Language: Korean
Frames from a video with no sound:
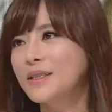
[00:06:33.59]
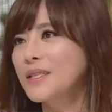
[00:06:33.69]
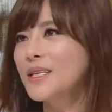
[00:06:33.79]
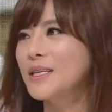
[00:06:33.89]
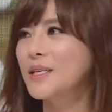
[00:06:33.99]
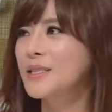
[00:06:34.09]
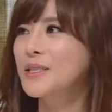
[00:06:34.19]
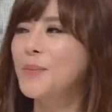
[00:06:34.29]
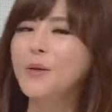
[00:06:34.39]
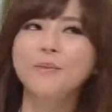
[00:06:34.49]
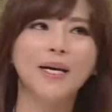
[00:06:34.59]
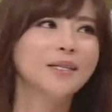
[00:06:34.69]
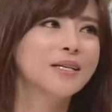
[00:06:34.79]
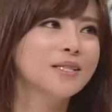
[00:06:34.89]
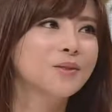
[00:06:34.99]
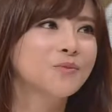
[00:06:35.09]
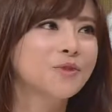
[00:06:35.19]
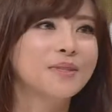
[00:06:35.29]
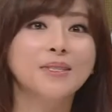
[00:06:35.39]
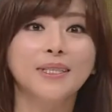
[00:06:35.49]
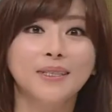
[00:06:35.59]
특히나 이렇게 흡연 많이 하시는 분들